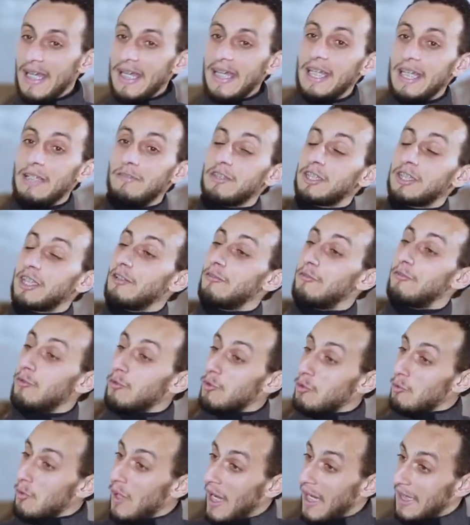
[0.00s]
يعني فاش
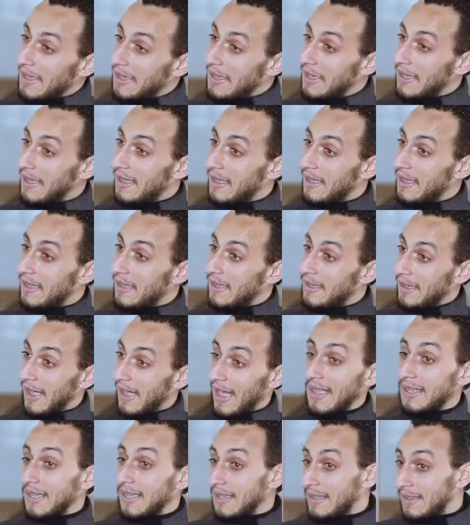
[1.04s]
كنفوتوا واحد
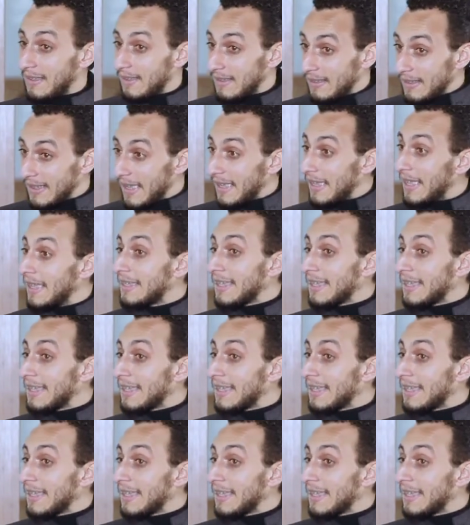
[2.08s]
العدد ديال لي